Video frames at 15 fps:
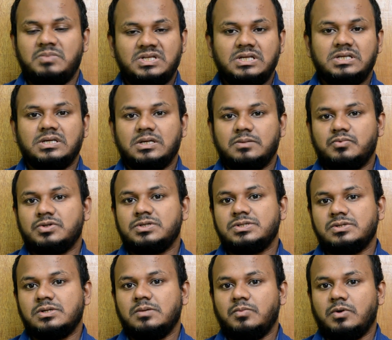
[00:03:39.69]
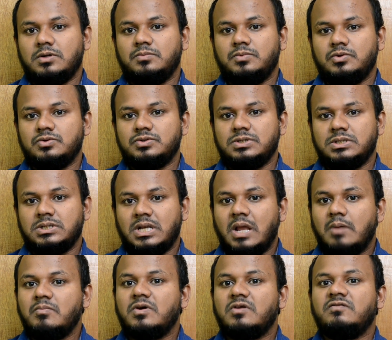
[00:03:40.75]
মিডিয়াটেকের প্রসেসরে বরাবর হচ্ছে যে
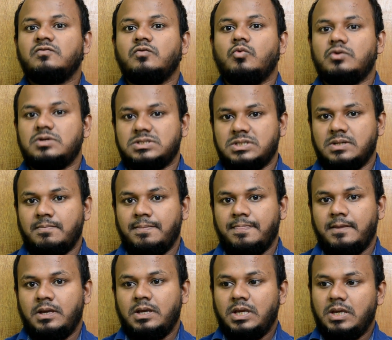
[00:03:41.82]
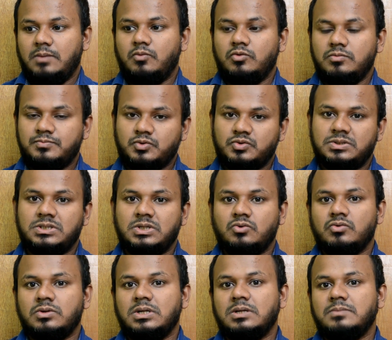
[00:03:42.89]
নাম্বার অফ কোর্স এবং প্রতিটি
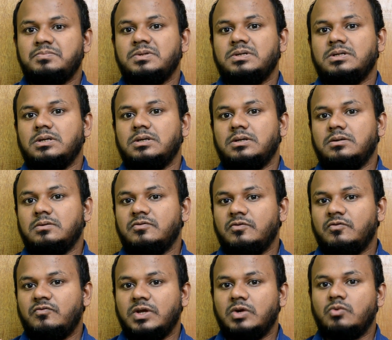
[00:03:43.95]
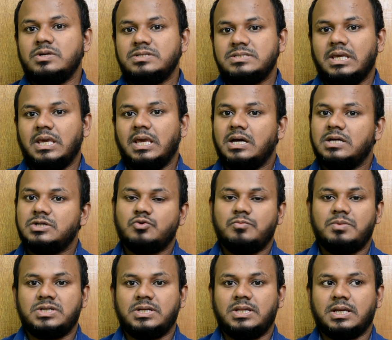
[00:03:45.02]
কোরের আপনার ফ্রিকোয়েন্সি কি তো
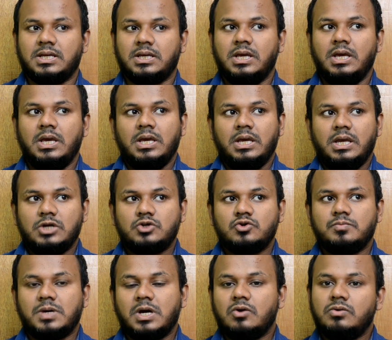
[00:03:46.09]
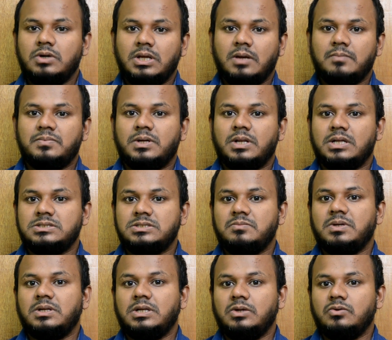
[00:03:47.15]
বেশি থাকে এসব কারণে আপনার
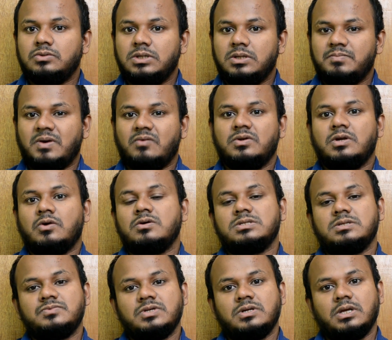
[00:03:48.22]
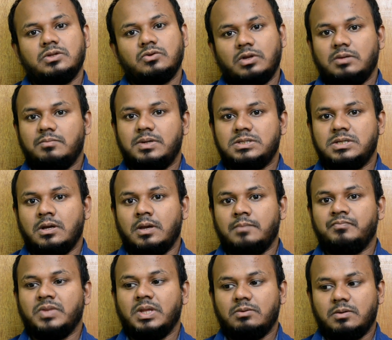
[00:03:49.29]
আলটিমেটলি ওদের পাওয়ারের কনজামশন কিন্তু অনেক বেশি হয়
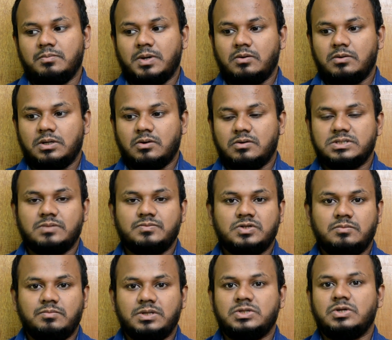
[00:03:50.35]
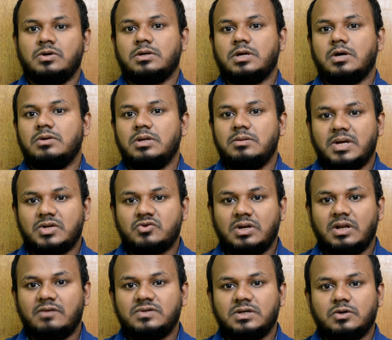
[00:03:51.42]
এবং পাওয়ারের কনজামশন বেশি হওয়ার কারণে ব্যাটারি
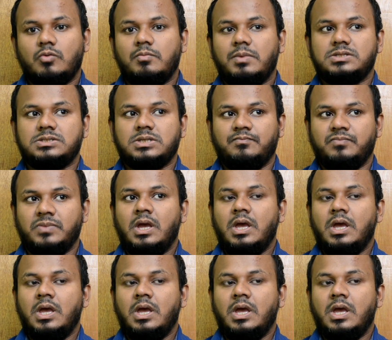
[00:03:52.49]
লাইফটা কমে আসে